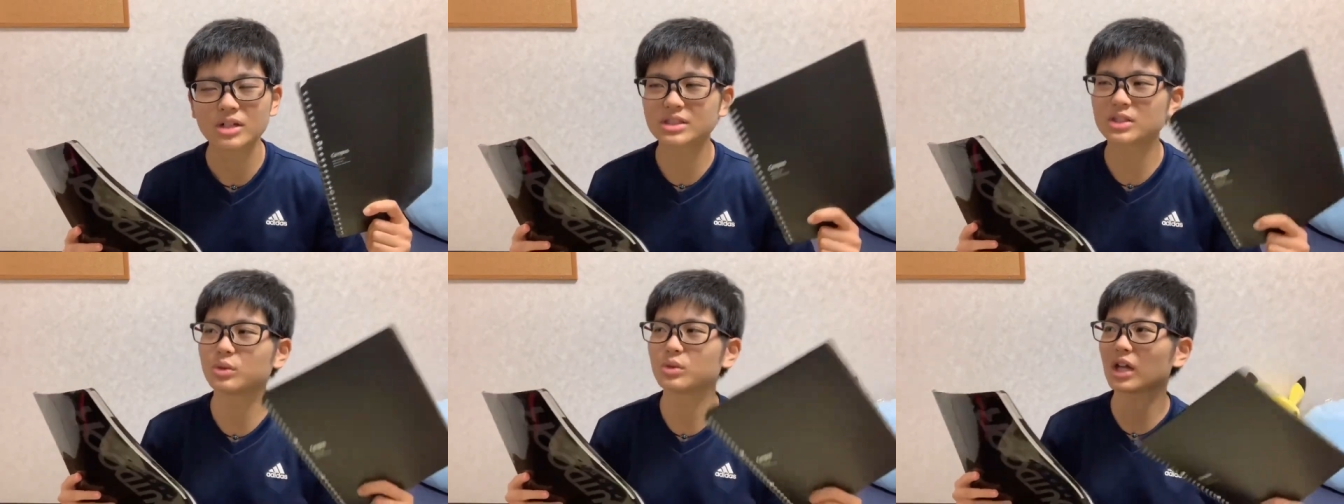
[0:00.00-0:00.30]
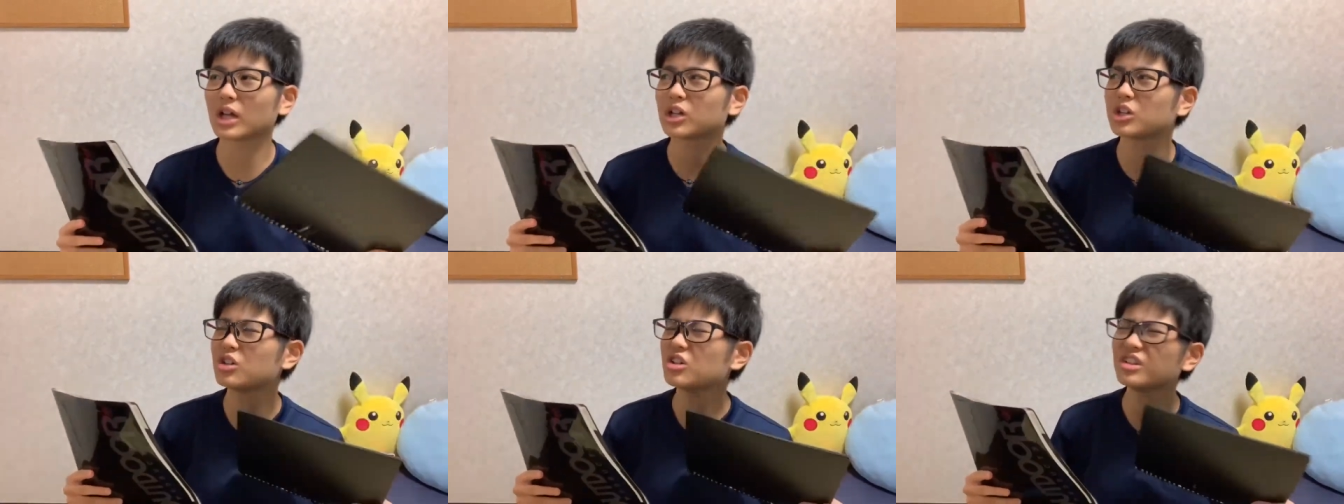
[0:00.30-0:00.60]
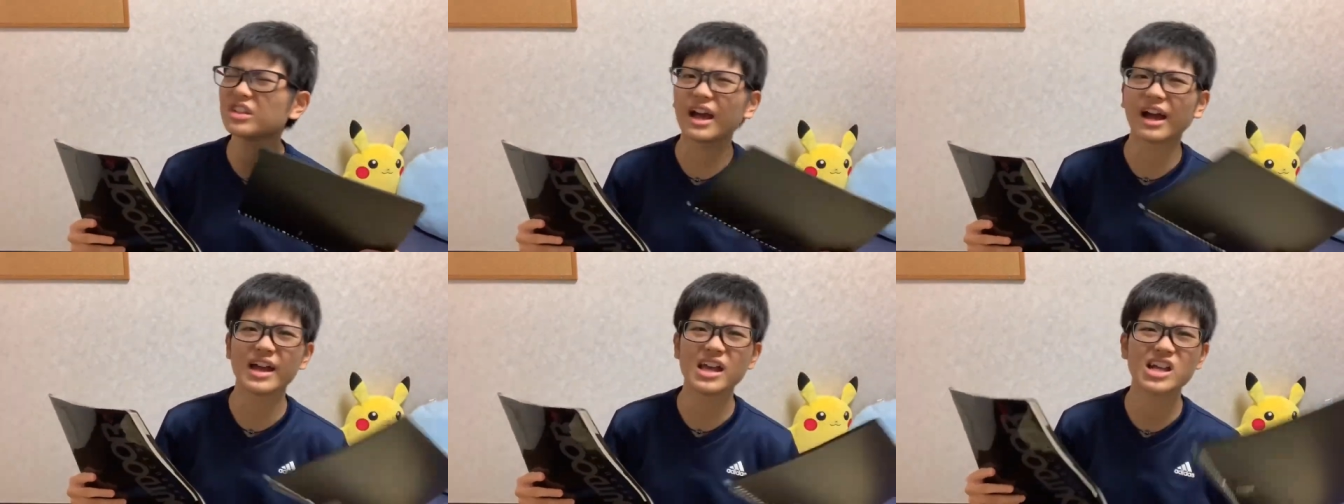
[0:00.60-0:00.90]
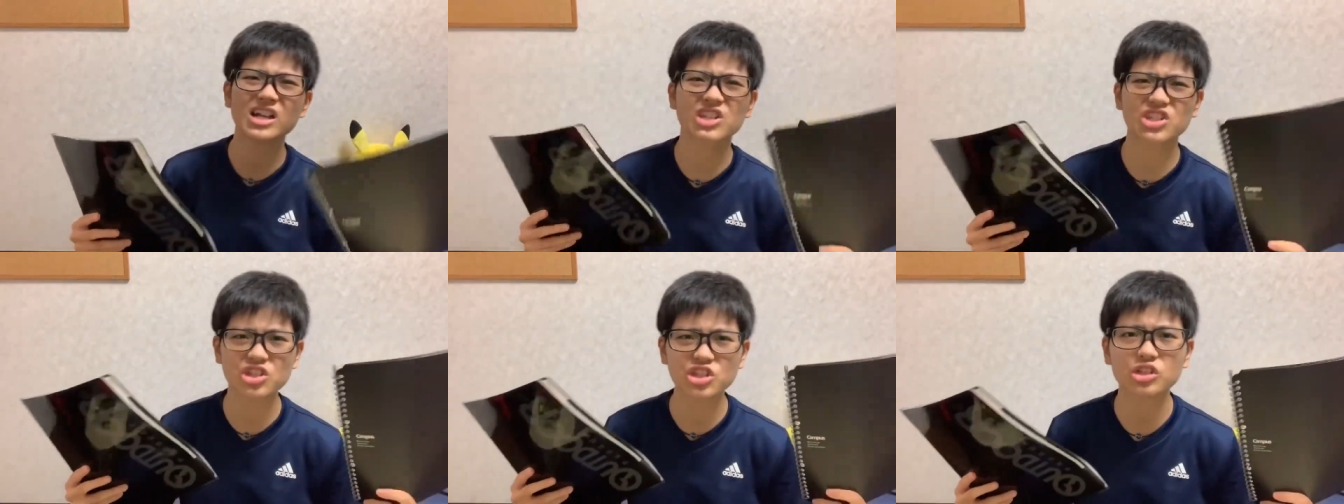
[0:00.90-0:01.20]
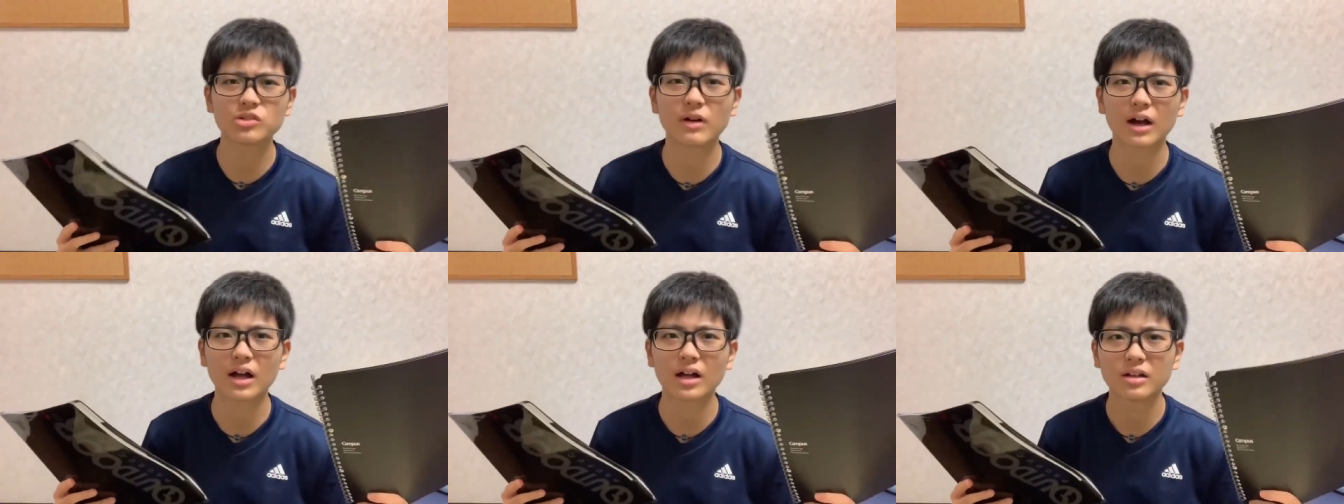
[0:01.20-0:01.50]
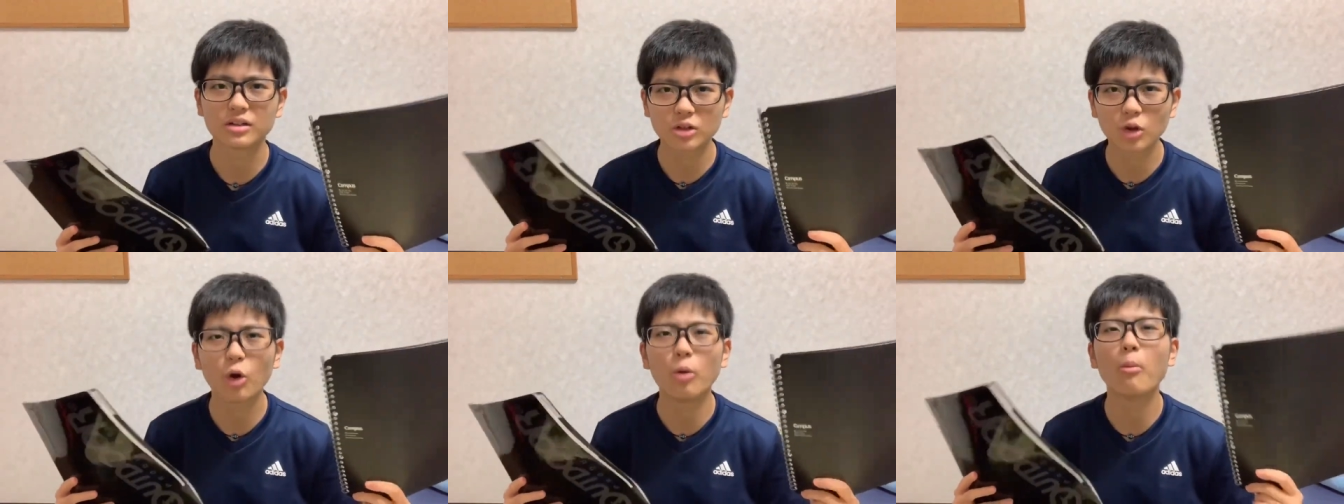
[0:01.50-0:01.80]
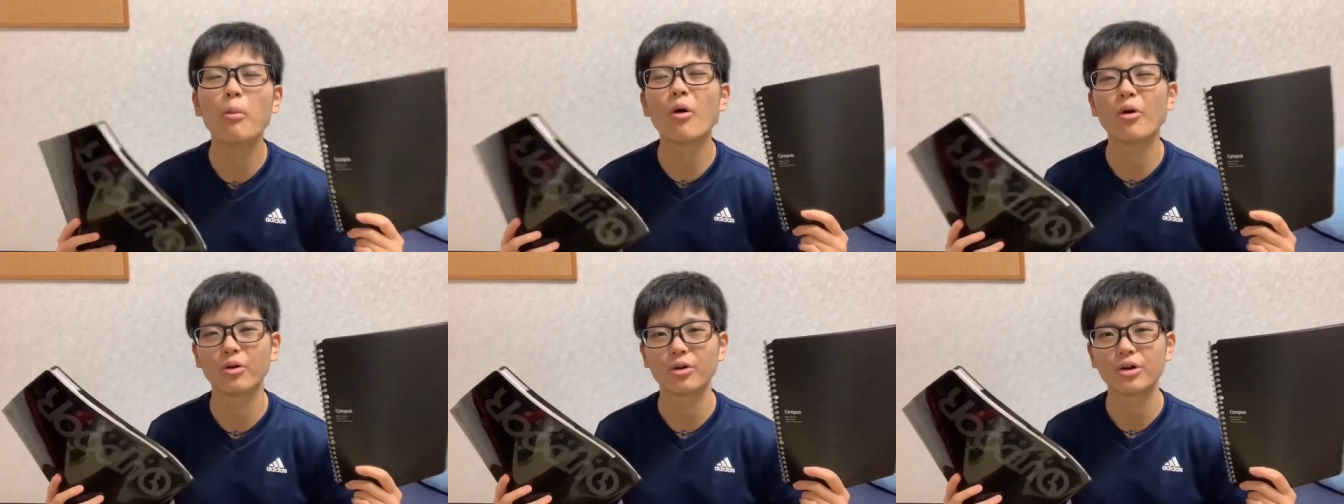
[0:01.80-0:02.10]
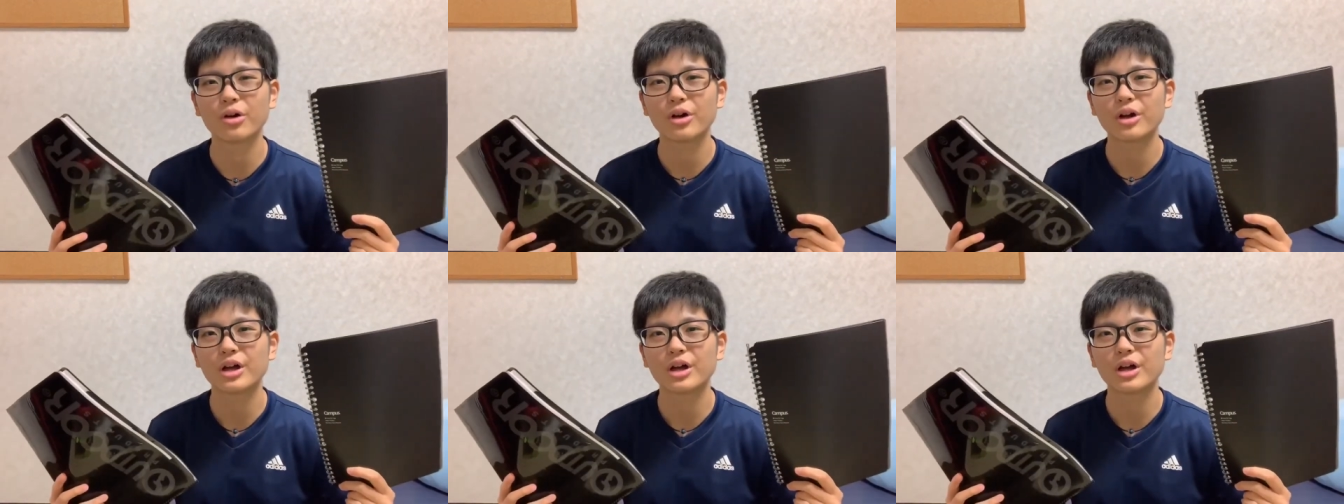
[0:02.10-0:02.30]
そりゃ9年早く死ぬわって思う。